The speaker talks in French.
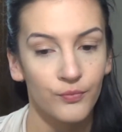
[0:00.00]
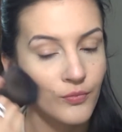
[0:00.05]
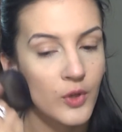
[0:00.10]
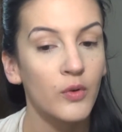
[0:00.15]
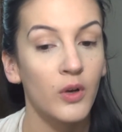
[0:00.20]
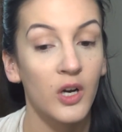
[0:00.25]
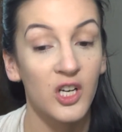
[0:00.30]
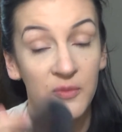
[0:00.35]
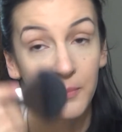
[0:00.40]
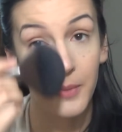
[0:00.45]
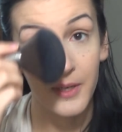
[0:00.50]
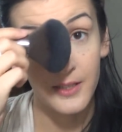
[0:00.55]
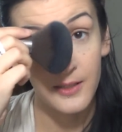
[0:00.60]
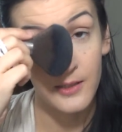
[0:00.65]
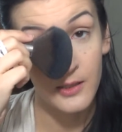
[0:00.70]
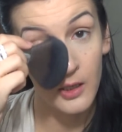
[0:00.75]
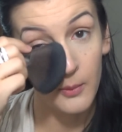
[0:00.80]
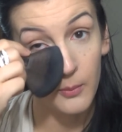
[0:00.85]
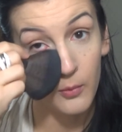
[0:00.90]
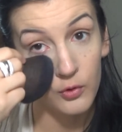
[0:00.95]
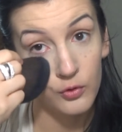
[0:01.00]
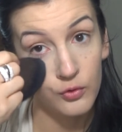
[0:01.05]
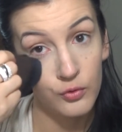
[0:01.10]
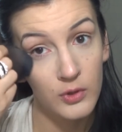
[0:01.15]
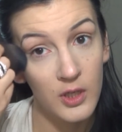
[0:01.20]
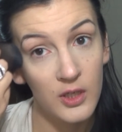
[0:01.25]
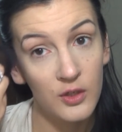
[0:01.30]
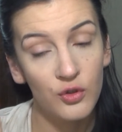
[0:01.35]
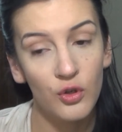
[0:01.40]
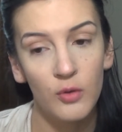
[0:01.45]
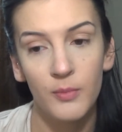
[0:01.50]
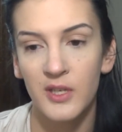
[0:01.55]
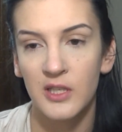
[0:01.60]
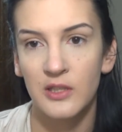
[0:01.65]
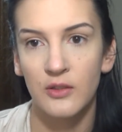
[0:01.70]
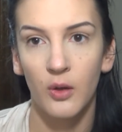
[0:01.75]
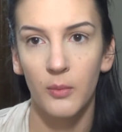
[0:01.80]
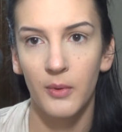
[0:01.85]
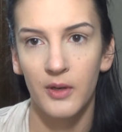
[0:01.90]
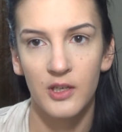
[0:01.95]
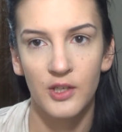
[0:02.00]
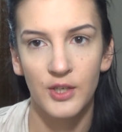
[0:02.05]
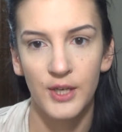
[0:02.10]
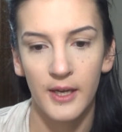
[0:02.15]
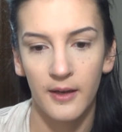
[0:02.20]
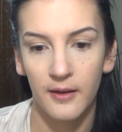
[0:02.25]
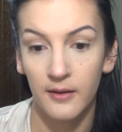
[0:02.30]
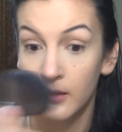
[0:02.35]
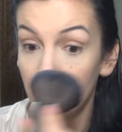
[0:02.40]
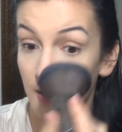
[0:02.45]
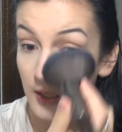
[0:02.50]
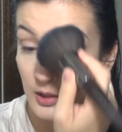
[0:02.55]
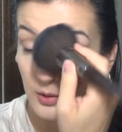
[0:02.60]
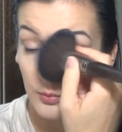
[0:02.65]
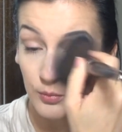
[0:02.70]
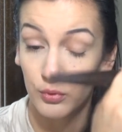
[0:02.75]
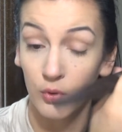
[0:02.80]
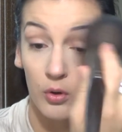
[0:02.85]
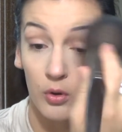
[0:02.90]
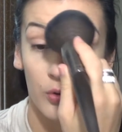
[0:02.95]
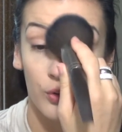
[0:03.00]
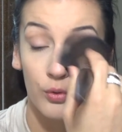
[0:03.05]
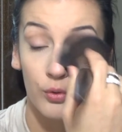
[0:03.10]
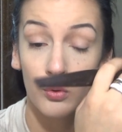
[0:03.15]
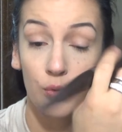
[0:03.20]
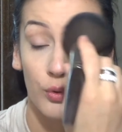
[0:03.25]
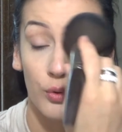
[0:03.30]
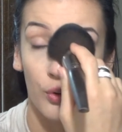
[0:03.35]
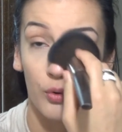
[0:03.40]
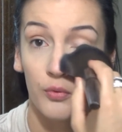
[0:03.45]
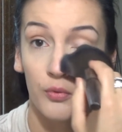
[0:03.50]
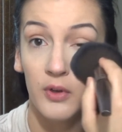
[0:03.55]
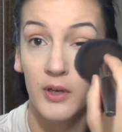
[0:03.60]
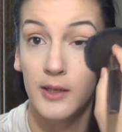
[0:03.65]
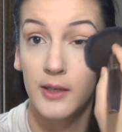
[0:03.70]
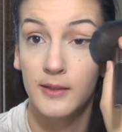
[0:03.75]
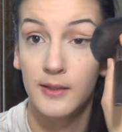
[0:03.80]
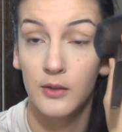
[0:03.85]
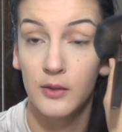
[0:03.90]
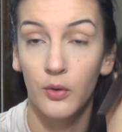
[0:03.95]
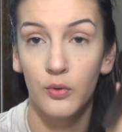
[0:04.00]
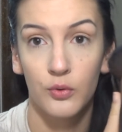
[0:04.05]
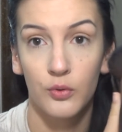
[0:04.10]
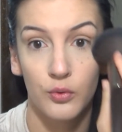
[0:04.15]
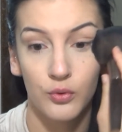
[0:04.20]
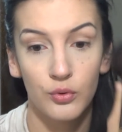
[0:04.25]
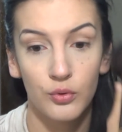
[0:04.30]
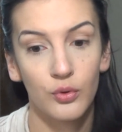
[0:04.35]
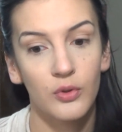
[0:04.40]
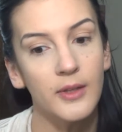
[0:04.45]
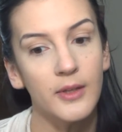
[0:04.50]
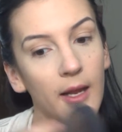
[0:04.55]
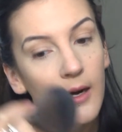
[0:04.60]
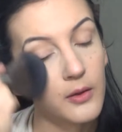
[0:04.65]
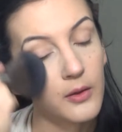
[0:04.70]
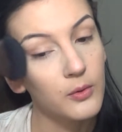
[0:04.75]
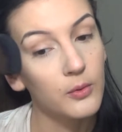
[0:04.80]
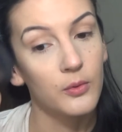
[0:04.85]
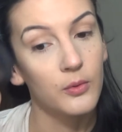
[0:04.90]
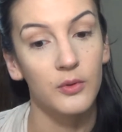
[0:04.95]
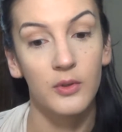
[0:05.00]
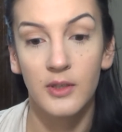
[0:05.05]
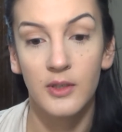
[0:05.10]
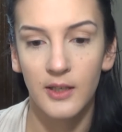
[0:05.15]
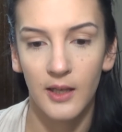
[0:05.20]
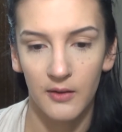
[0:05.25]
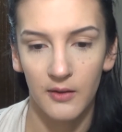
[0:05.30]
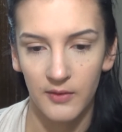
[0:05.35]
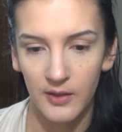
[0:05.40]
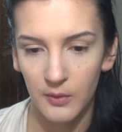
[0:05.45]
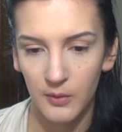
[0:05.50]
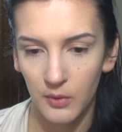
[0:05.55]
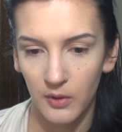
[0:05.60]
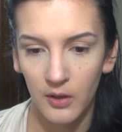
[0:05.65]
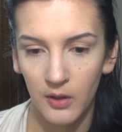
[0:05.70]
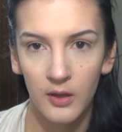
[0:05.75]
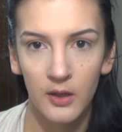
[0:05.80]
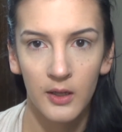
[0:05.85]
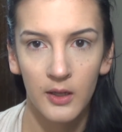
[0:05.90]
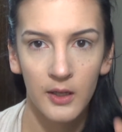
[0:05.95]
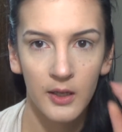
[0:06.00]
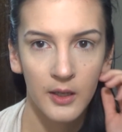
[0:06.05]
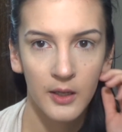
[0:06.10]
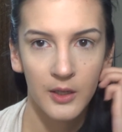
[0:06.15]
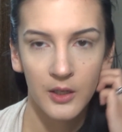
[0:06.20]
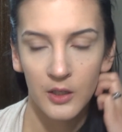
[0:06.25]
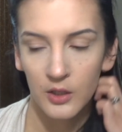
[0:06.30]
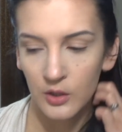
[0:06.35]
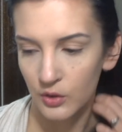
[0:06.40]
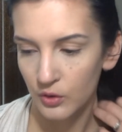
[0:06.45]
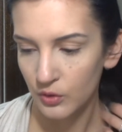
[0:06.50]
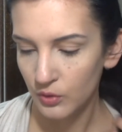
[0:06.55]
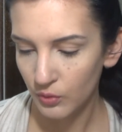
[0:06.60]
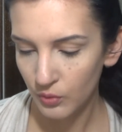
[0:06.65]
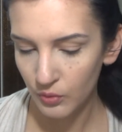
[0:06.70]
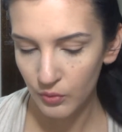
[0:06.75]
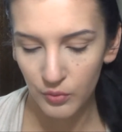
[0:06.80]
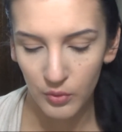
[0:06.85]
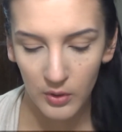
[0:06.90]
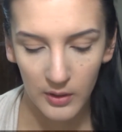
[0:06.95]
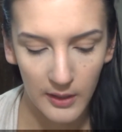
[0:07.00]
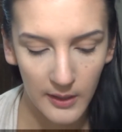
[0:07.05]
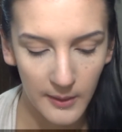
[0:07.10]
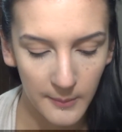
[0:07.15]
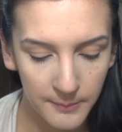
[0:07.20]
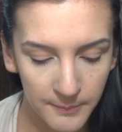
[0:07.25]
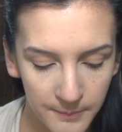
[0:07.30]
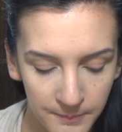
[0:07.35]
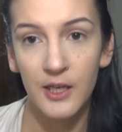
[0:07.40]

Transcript: Je passe légèrement en dessous des yeux mais sans matière hein, pour en gros enlever l'excédent de, teint euh, qu'il y avait quoi. Donc voilà.